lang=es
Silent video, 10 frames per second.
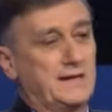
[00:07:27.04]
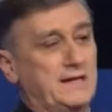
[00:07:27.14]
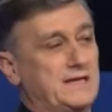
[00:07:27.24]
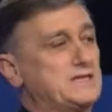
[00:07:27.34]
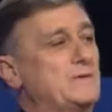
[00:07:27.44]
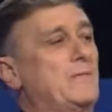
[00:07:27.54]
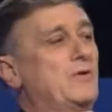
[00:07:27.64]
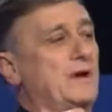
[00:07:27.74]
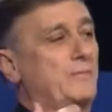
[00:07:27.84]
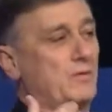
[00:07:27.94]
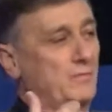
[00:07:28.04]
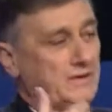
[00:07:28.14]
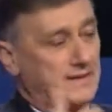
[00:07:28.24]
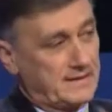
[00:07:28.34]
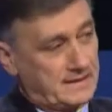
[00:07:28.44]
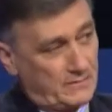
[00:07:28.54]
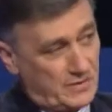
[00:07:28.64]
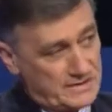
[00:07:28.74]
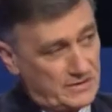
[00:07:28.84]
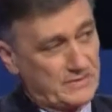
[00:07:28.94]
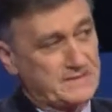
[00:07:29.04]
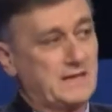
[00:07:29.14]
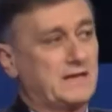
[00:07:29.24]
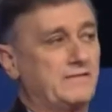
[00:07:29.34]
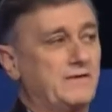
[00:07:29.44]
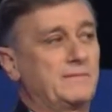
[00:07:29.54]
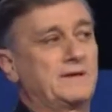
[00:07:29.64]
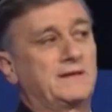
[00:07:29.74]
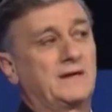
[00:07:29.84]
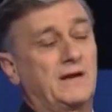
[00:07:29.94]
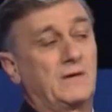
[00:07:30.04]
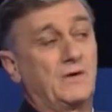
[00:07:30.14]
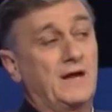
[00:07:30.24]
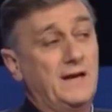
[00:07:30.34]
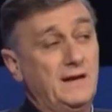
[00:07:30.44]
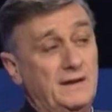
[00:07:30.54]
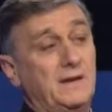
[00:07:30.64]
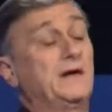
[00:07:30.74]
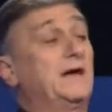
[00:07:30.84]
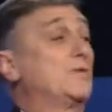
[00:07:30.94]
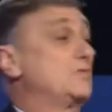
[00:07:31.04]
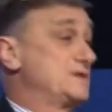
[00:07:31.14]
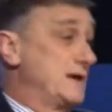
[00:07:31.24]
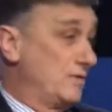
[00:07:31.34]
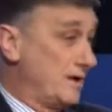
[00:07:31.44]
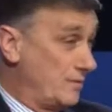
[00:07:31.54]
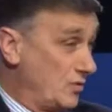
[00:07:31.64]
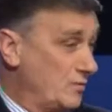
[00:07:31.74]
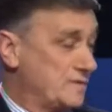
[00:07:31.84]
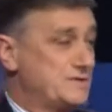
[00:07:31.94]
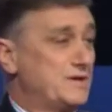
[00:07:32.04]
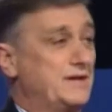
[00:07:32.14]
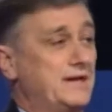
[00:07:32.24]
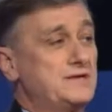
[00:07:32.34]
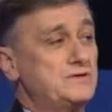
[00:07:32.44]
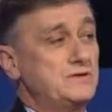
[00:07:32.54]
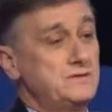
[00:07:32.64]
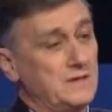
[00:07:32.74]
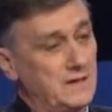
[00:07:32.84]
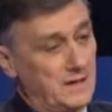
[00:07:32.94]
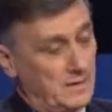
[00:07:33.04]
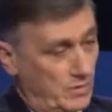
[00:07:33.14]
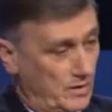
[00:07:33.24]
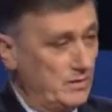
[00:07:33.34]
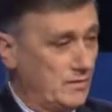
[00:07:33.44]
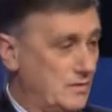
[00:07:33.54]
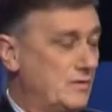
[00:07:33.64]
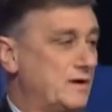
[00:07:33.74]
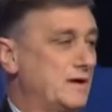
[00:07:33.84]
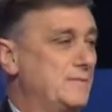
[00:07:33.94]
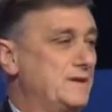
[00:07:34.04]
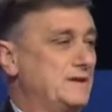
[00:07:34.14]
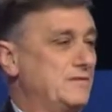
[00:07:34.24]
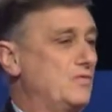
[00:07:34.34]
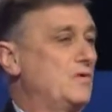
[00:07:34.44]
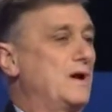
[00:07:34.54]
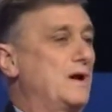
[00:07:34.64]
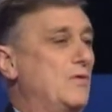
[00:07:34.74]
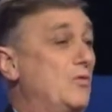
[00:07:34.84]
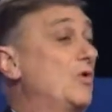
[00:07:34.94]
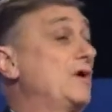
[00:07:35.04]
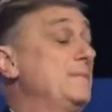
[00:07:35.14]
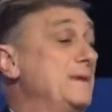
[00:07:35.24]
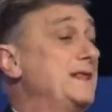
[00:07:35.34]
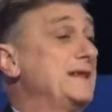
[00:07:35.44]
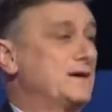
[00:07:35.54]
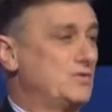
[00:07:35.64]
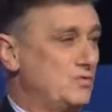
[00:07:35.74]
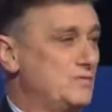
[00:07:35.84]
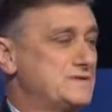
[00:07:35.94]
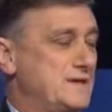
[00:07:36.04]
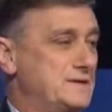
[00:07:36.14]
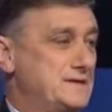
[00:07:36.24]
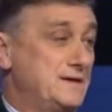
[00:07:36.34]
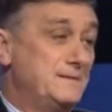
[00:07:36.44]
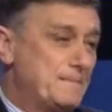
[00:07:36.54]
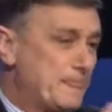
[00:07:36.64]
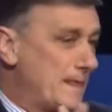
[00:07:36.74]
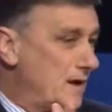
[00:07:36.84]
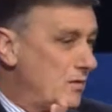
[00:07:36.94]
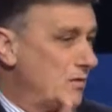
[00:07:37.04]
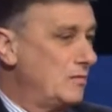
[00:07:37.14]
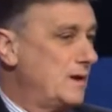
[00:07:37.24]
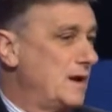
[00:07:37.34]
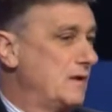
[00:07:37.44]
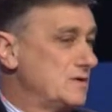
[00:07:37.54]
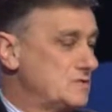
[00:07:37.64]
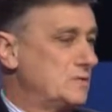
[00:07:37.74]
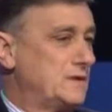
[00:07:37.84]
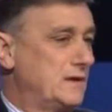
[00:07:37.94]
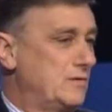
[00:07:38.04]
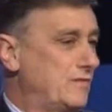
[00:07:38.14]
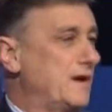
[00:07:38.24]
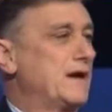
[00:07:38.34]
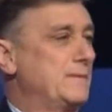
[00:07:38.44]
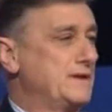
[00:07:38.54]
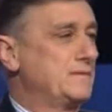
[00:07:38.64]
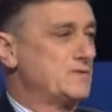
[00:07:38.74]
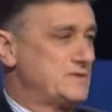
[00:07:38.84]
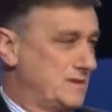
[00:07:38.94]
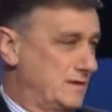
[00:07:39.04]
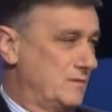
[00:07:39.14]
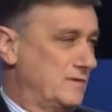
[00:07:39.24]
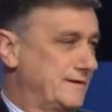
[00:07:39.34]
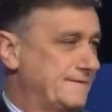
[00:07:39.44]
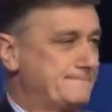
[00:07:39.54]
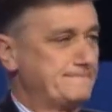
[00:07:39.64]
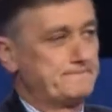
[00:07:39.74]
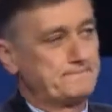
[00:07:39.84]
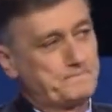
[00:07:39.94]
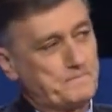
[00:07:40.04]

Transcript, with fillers: les llevamos las propuestas que estamos haciendo en Santa Fe en materia laboral escuchamos las preocupaciones de ellos. Bueno, creo que realmente fue una hora y media que estuvimos allí con un resultado francamente positivo. Ah, se llevó bien con